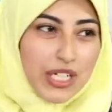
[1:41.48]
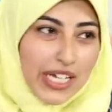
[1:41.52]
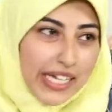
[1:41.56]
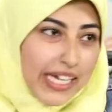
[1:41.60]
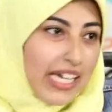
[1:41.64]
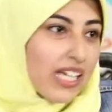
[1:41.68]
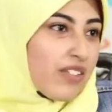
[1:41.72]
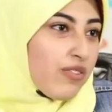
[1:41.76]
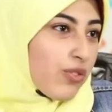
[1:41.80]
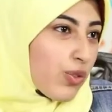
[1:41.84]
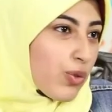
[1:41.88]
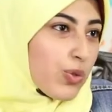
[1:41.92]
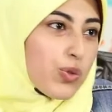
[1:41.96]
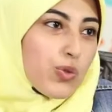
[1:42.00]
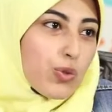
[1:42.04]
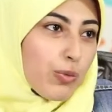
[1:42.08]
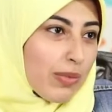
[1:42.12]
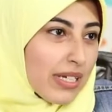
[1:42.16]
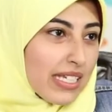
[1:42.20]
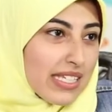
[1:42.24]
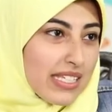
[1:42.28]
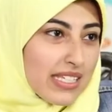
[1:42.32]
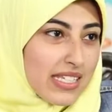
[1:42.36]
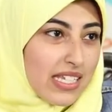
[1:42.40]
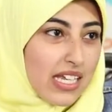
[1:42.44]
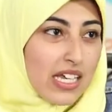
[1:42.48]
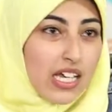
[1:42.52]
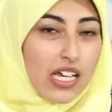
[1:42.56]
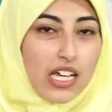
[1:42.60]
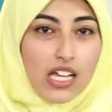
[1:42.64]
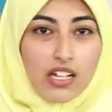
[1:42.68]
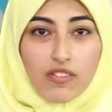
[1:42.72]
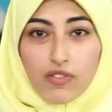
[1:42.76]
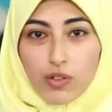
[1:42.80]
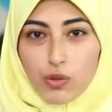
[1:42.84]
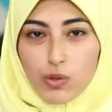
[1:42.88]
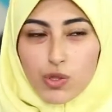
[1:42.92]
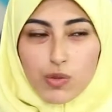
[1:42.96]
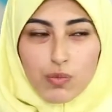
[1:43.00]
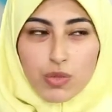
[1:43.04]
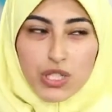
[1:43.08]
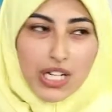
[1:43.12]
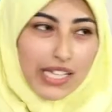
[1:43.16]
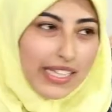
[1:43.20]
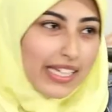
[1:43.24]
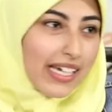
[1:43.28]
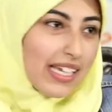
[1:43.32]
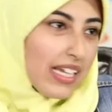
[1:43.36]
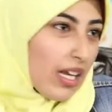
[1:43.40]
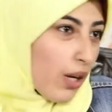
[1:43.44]
حكايه فلوس وبس الفلوس مش
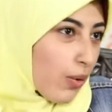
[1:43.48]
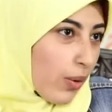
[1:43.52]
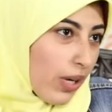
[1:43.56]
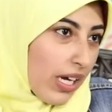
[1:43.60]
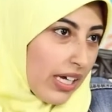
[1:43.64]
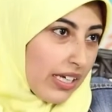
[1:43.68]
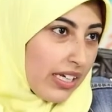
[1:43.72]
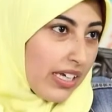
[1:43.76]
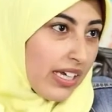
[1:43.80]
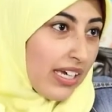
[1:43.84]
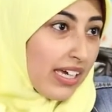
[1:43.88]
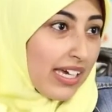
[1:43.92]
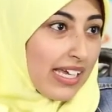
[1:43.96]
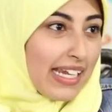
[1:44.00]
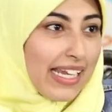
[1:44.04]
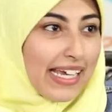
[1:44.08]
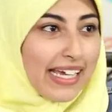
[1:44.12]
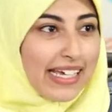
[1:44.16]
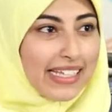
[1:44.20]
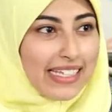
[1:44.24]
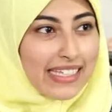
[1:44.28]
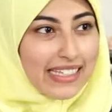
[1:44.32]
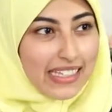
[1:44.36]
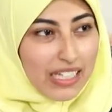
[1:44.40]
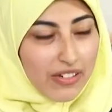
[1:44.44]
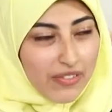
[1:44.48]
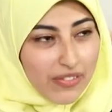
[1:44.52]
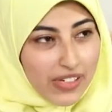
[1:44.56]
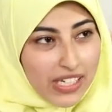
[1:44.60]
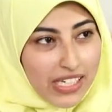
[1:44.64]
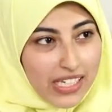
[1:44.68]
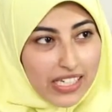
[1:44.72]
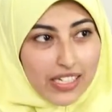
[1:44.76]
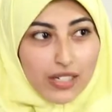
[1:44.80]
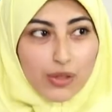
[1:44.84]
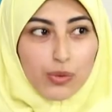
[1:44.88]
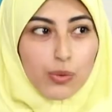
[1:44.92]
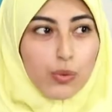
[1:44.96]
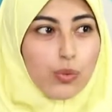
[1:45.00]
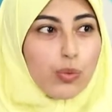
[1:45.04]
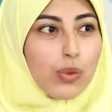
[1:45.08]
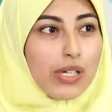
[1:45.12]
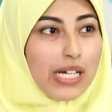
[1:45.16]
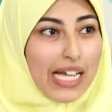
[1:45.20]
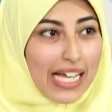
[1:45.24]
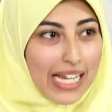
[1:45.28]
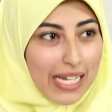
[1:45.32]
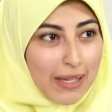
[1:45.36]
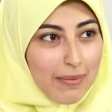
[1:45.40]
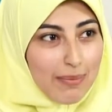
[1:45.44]
هتخلق وعي لكن التفكير
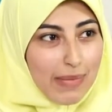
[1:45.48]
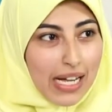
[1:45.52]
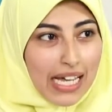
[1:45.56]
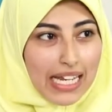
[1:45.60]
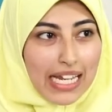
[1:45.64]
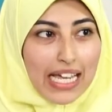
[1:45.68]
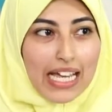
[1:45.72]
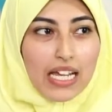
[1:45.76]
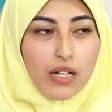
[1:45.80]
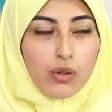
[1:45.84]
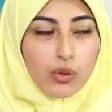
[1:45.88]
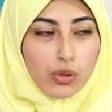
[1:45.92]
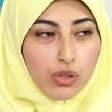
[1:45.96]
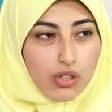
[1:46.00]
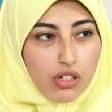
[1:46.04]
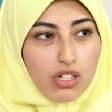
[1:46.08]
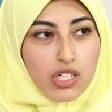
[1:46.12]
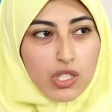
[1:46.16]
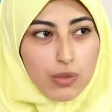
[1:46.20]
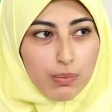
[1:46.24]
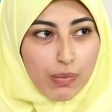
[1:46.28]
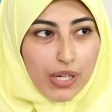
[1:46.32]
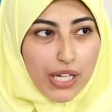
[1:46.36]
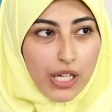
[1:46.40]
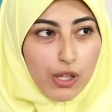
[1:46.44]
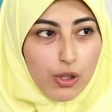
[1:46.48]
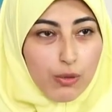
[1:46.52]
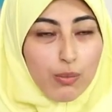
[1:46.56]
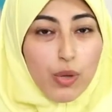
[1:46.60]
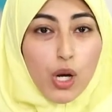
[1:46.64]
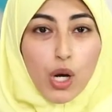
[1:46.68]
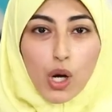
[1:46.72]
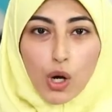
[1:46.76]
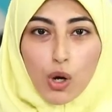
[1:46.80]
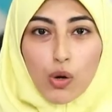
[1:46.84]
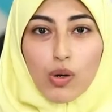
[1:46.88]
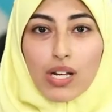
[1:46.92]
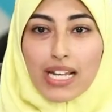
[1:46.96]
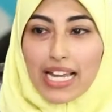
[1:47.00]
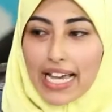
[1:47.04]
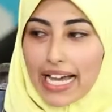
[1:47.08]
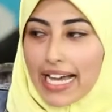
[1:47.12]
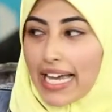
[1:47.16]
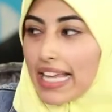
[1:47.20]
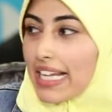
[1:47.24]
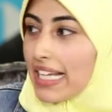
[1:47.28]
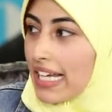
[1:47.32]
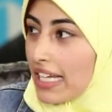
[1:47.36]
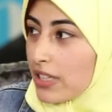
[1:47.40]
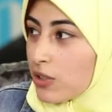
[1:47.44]
والكلام مع الاهل والنقاش معاهم هو اللي
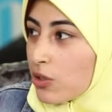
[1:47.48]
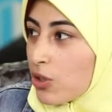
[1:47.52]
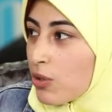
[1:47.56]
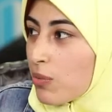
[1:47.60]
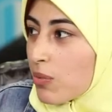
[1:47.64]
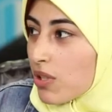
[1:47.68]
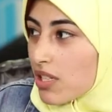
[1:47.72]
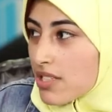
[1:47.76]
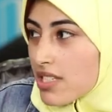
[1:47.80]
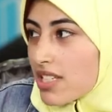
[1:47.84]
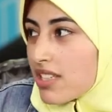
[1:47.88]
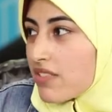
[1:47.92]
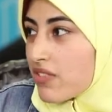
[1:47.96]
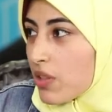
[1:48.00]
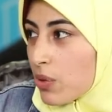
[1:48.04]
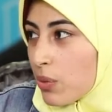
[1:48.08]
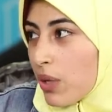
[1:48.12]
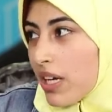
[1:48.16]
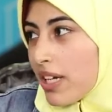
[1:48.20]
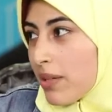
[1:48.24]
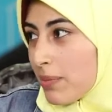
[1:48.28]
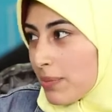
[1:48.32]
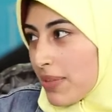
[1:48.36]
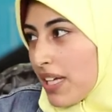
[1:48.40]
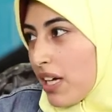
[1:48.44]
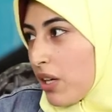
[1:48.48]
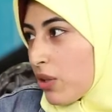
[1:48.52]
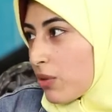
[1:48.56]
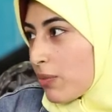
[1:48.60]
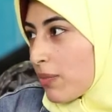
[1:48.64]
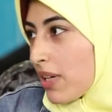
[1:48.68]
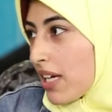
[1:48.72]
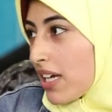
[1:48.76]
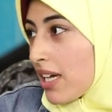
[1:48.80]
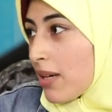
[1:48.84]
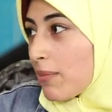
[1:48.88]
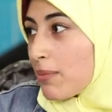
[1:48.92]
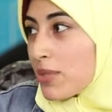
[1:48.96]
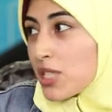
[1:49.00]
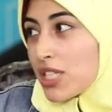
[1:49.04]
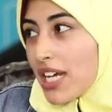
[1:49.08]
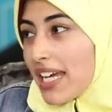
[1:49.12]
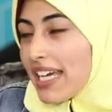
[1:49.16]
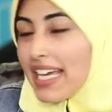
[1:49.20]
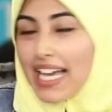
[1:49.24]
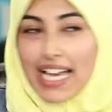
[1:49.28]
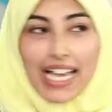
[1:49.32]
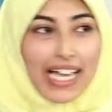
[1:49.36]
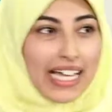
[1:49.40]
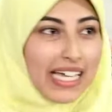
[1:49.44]
هيخلي عندهم رصيد في الوعي بتاعهم مش اي
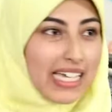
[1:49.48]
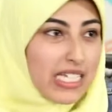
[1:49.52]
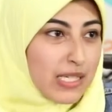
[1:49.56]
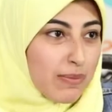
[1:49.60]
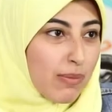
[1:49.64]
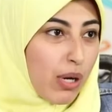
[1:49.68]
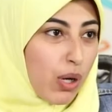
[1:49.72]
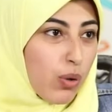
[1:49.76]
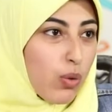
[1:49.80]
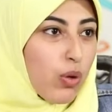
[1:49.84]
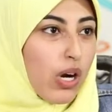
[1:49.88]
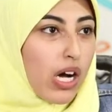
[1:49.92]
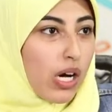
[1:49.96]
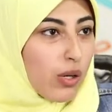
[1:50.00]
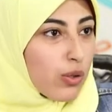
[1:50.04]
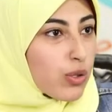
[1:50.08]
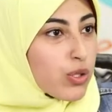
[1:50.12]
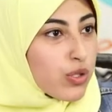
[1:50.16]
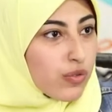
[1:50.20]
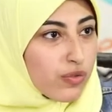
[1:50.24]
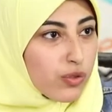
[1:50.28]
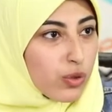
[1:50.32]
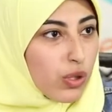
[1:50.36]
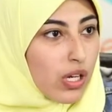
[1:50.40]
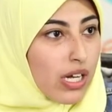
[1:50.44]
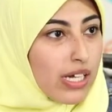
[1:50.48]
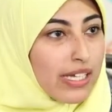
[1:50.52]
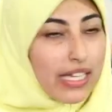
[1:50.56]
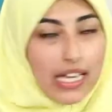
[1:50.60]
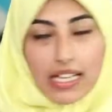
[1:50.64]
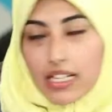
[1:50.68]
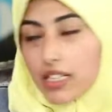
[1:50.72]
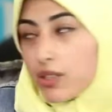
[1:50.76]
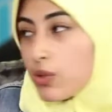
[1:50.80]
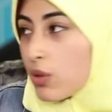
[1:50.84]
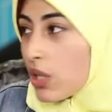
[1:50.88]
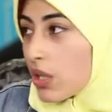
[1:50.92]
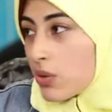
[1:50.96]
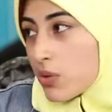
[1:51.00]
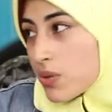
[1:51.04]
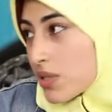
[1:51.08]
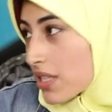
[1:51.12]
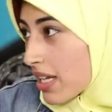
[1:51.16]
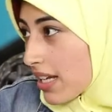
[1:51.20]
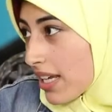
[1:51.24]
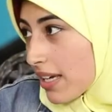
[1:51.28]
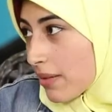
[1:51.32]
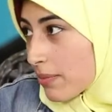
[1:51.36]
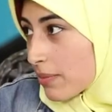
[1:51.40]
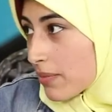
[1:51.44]
حاجه يسمعوها او يشوفوها يقلدوها
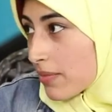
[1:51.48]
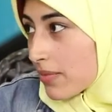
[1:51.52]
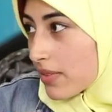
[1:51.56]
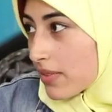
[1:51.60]
والسلام